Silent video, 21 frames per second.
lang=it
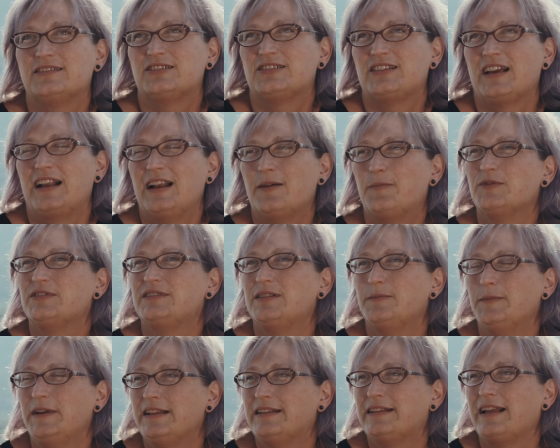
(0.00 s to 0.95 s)
c'è la
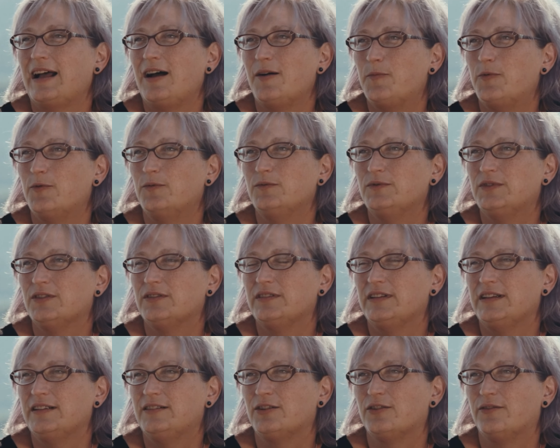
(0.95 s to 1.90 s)
possibilità appunto
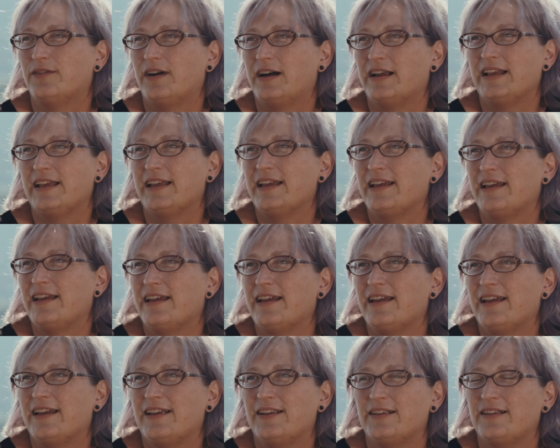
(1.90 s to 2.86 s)
di
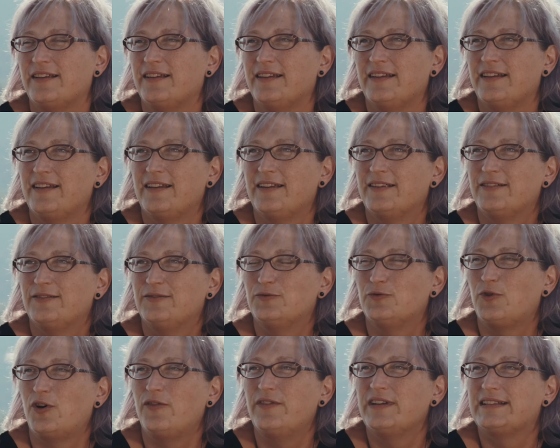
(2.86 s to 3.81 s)
trovare
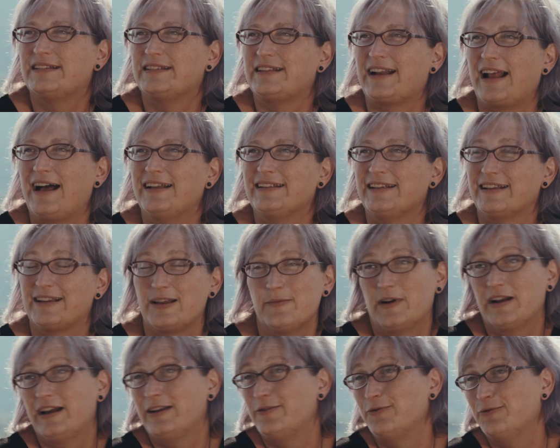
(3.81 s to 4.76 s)
nuove strade che
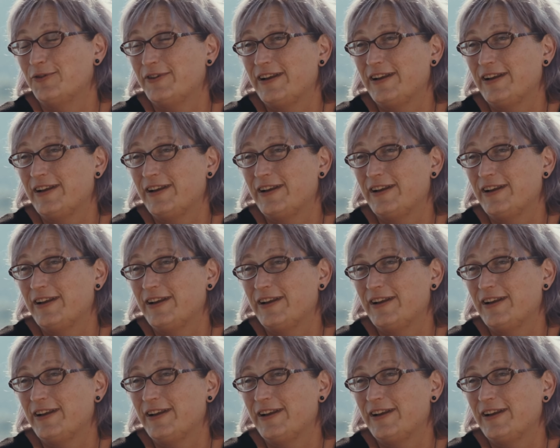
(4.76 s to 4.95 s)
magari uno